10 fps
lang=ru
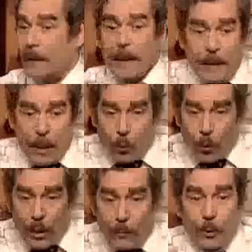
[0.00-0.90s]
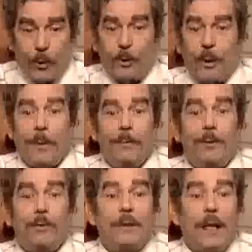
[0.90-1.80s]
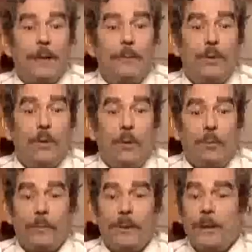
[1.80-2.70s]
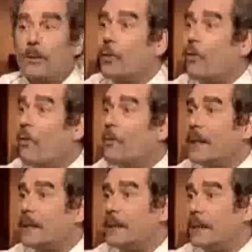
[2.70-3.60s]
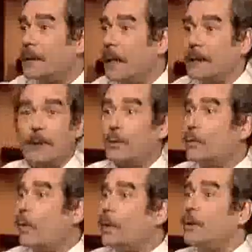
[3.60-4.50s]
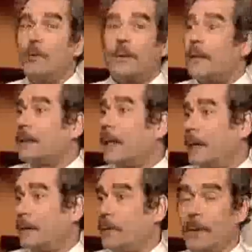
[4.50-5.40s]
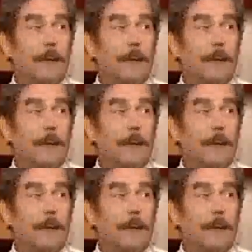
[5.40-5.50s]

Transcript: Да если уши опущу, то а по мне тут стадо бизонов пробежит, сухого места не останется. Что они тут рассказывать?